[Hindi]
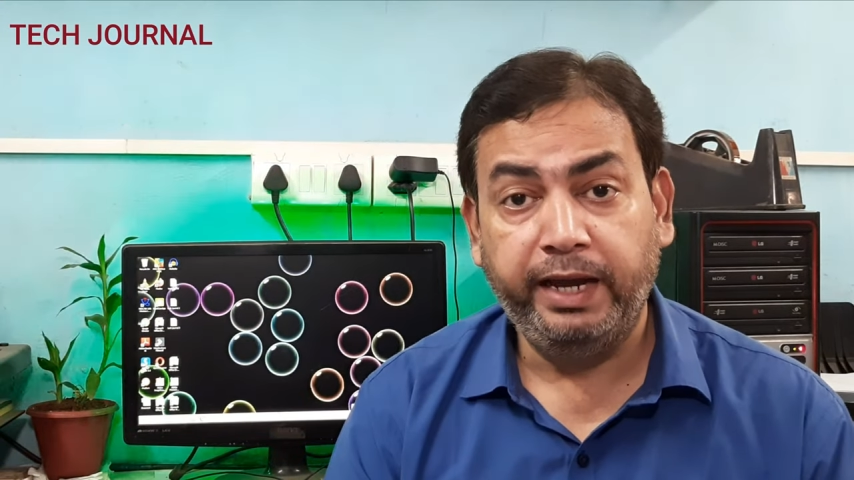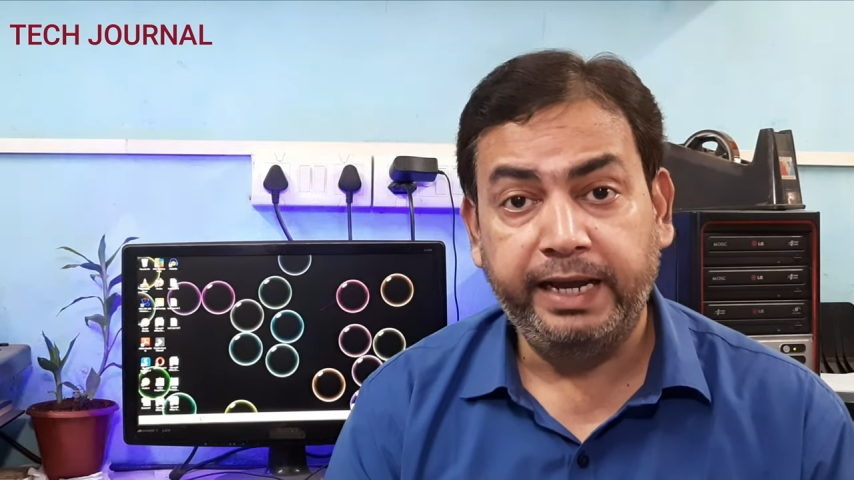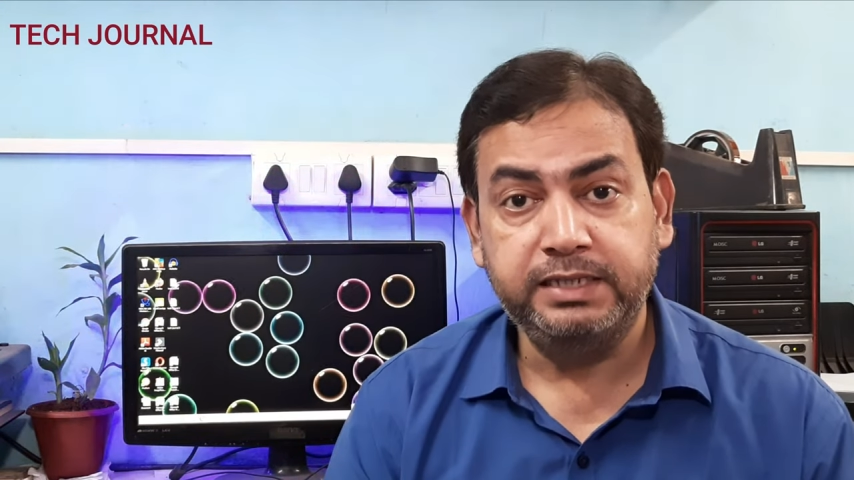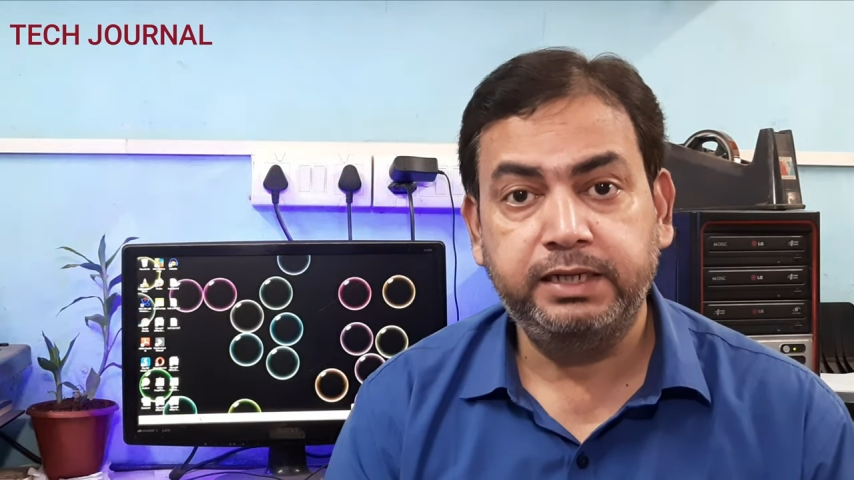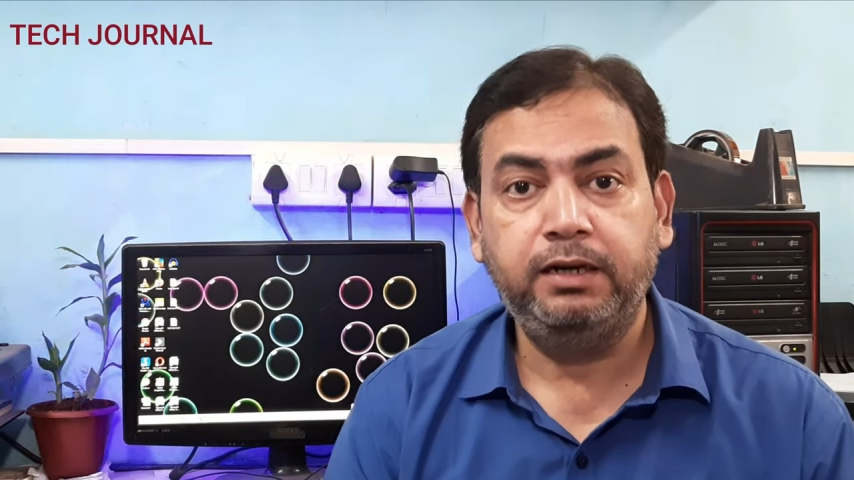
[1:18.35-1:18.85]

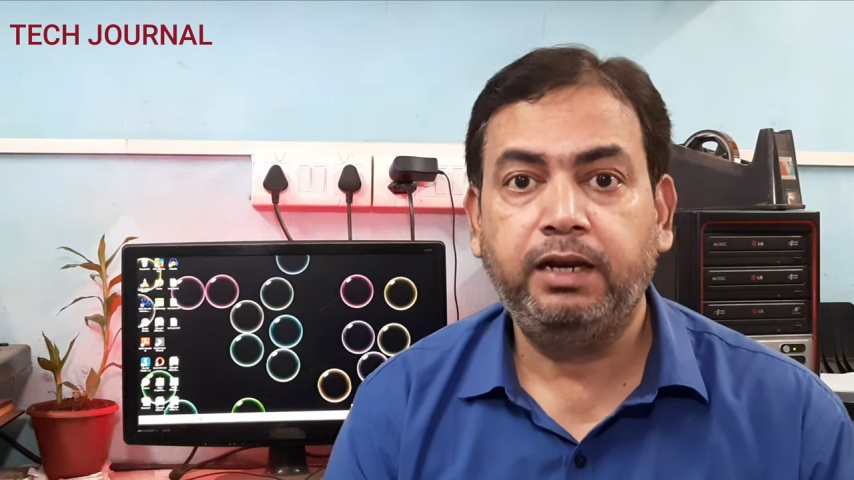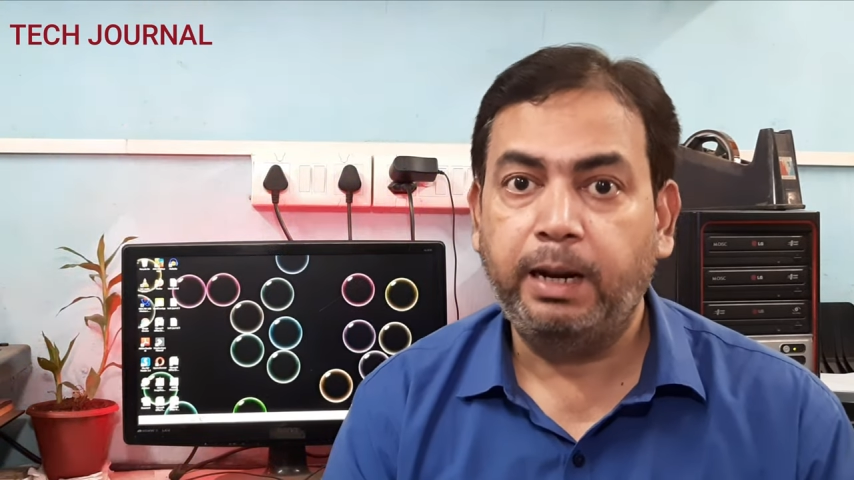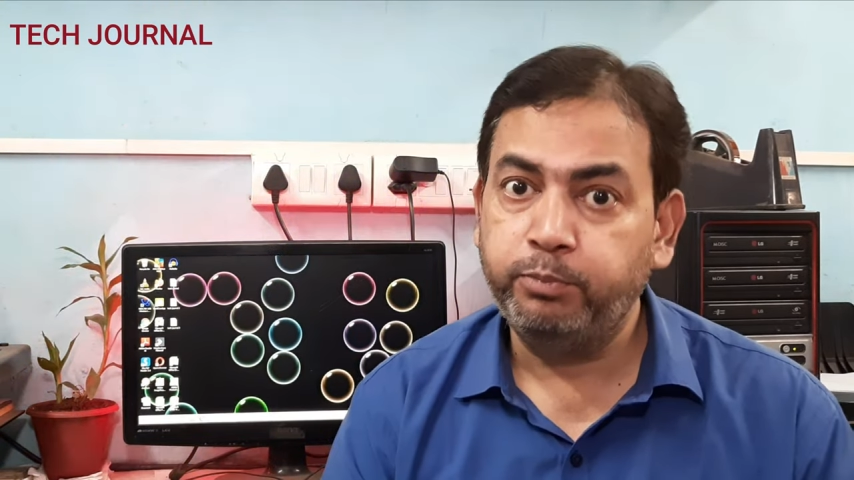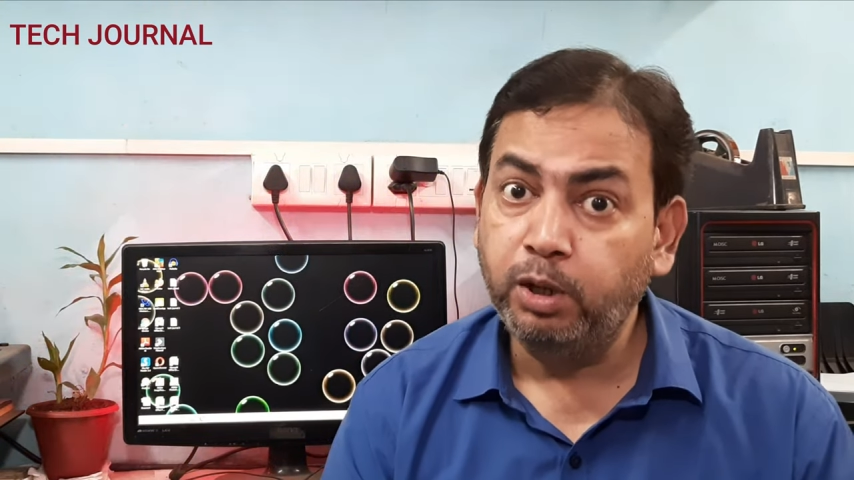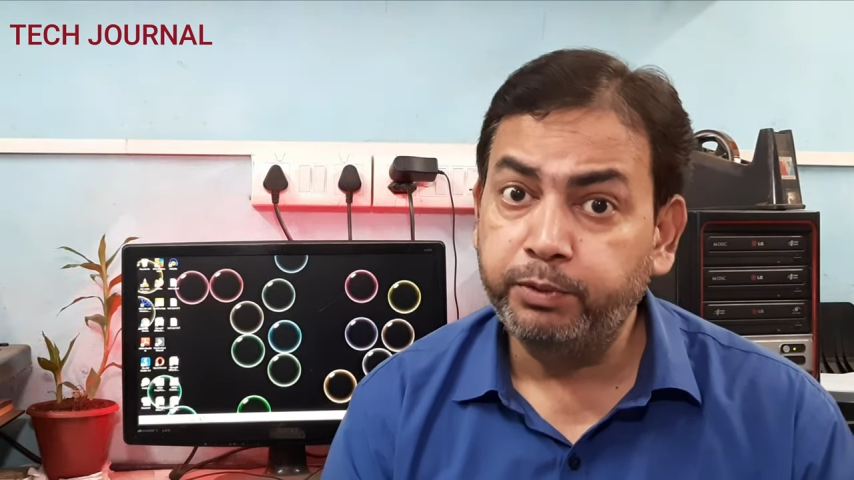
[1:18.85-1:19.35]
ऐसे
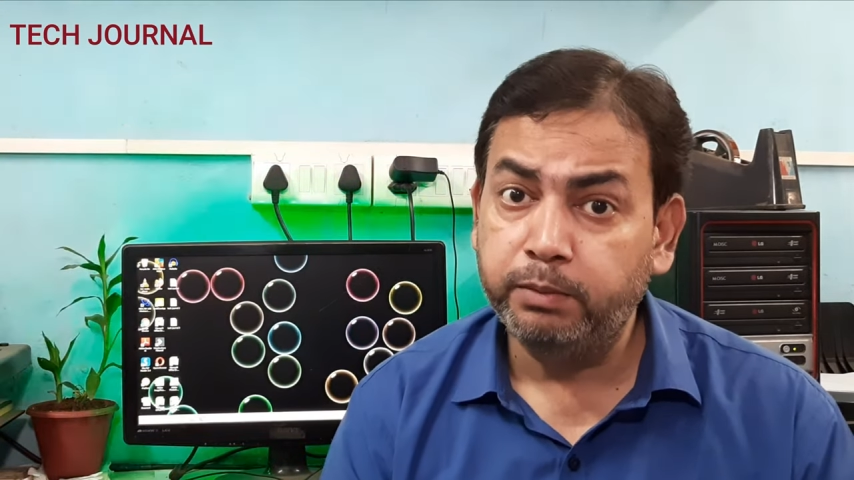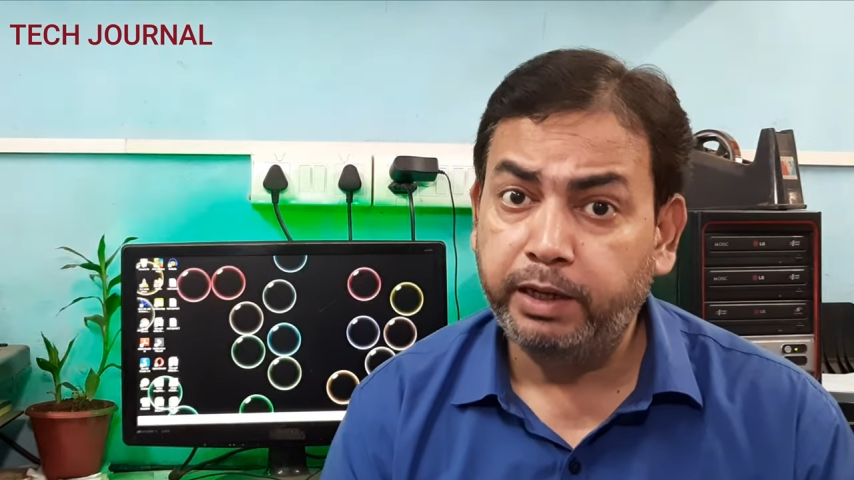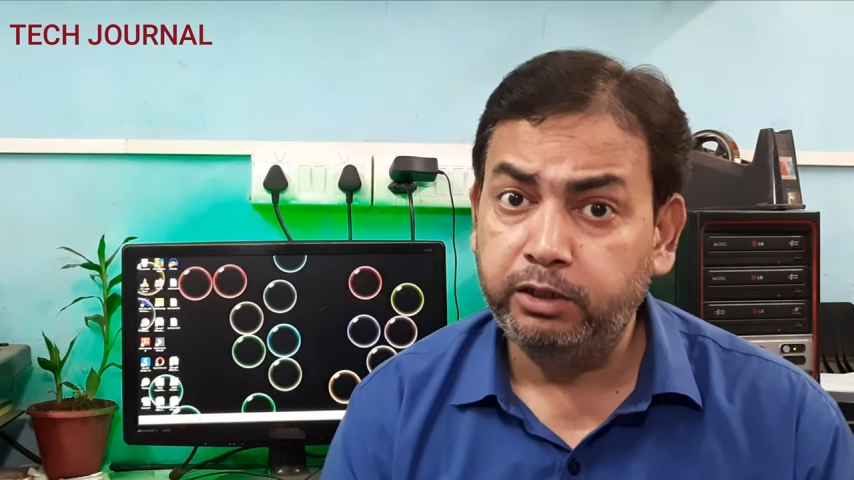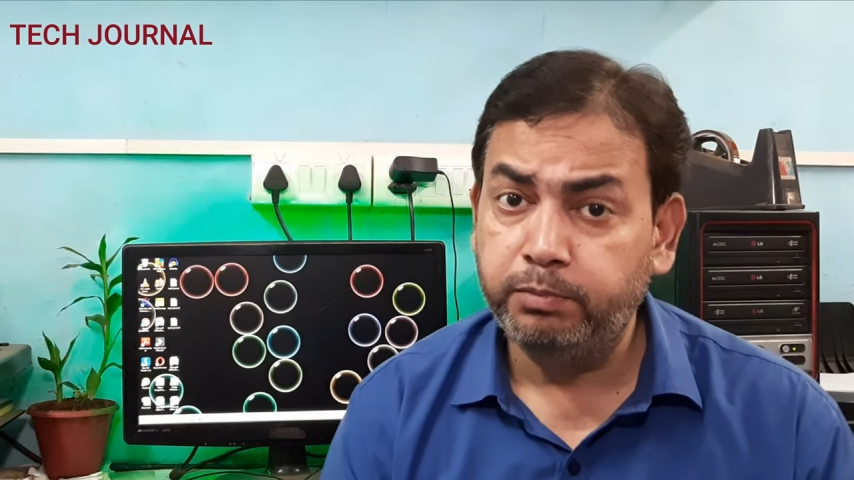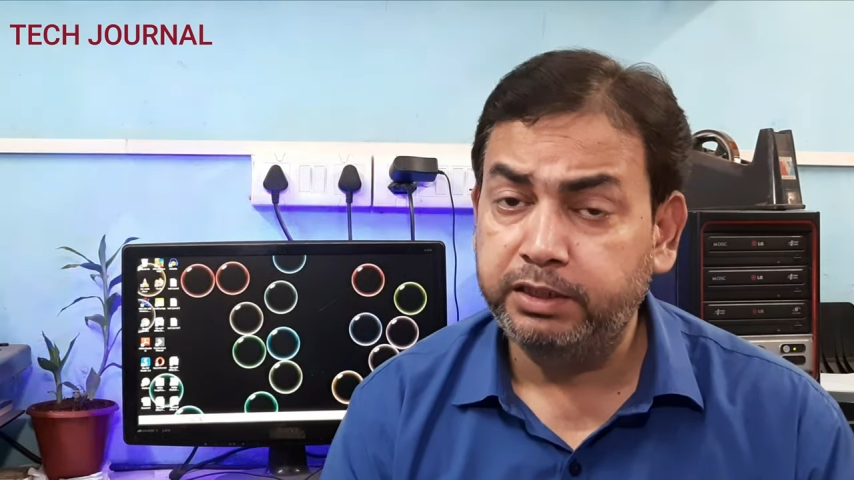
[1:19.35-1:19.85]
लैपटॉप के
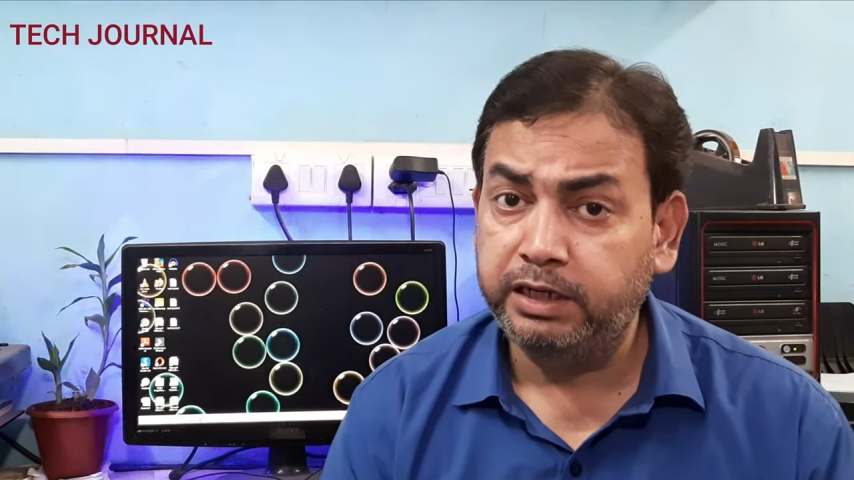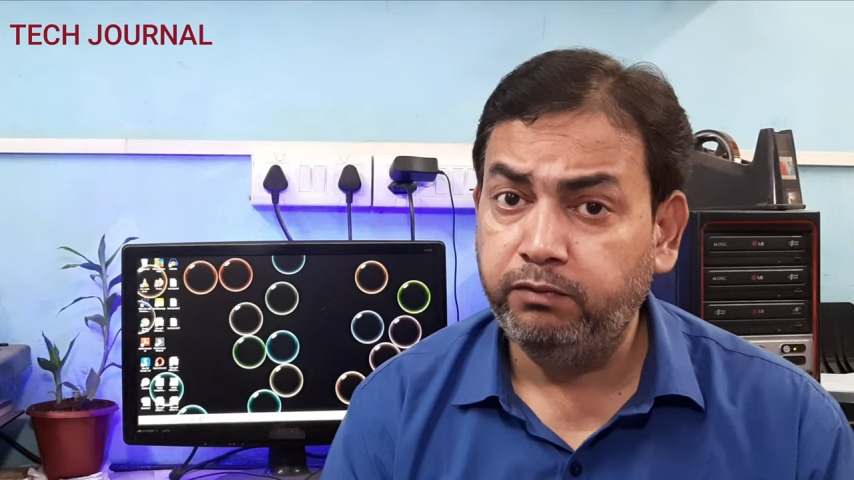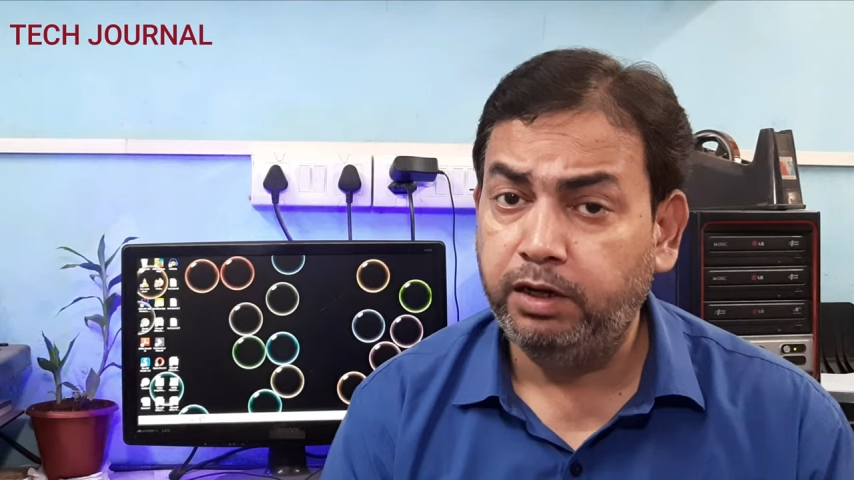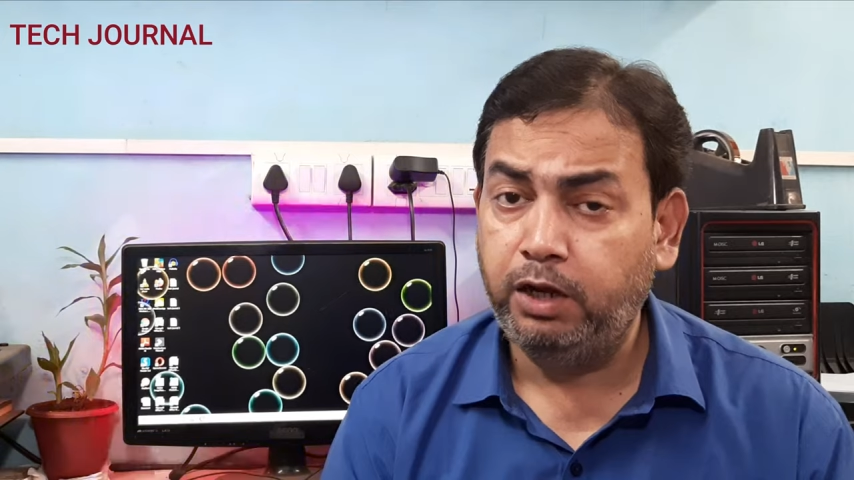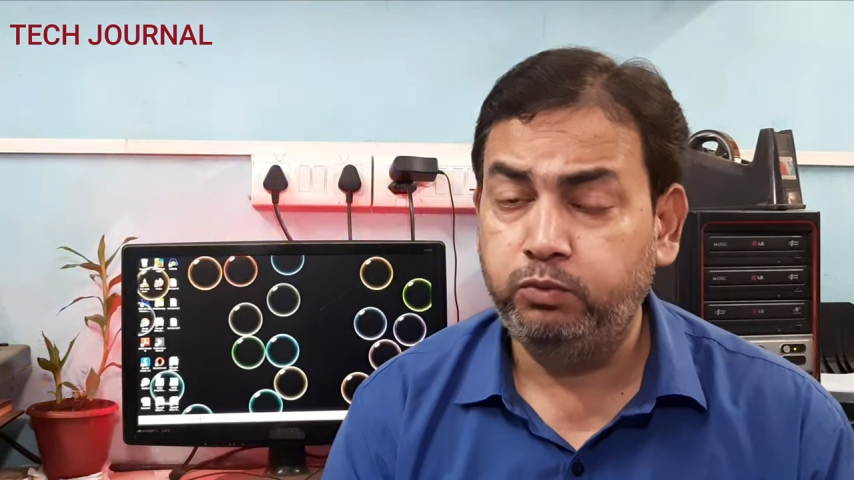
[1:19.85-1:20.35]
बारे में बताने
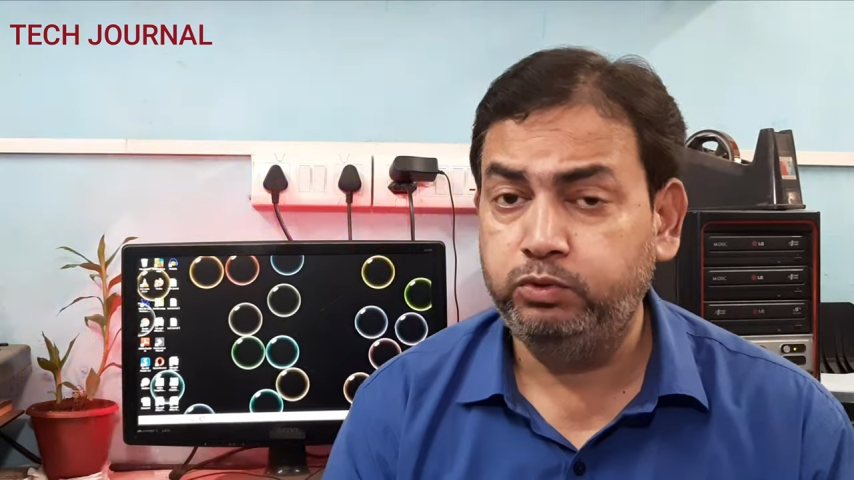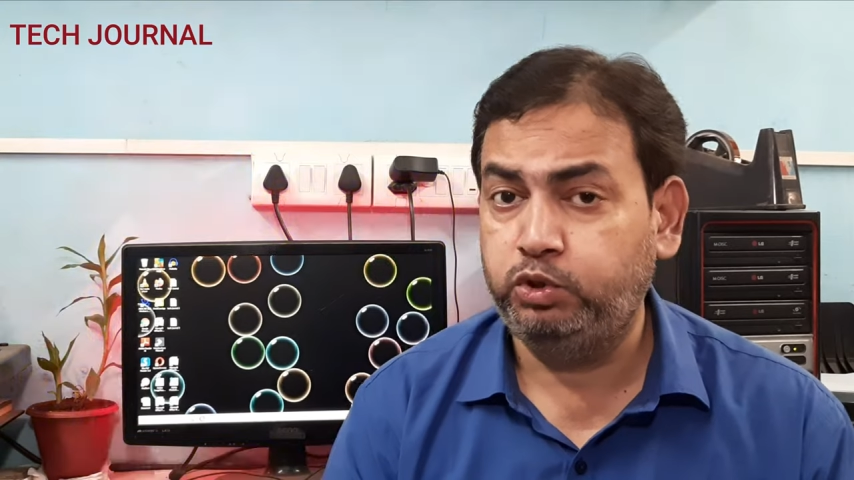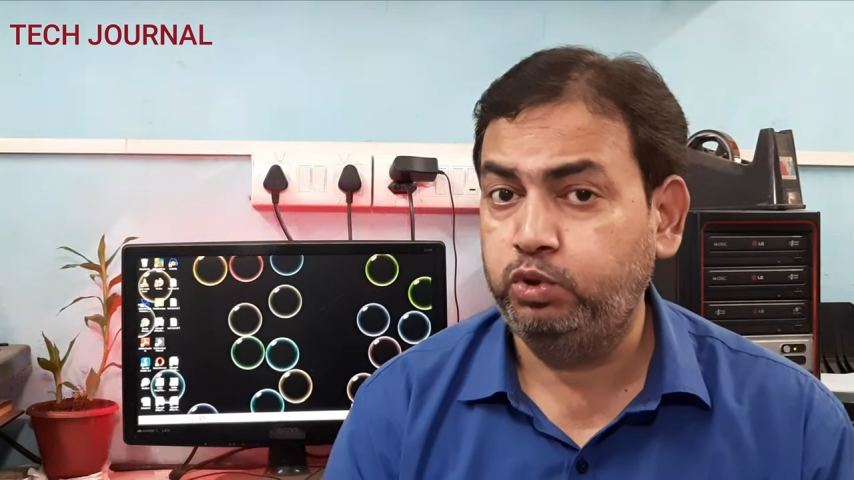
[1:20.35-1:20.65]
वाला हूं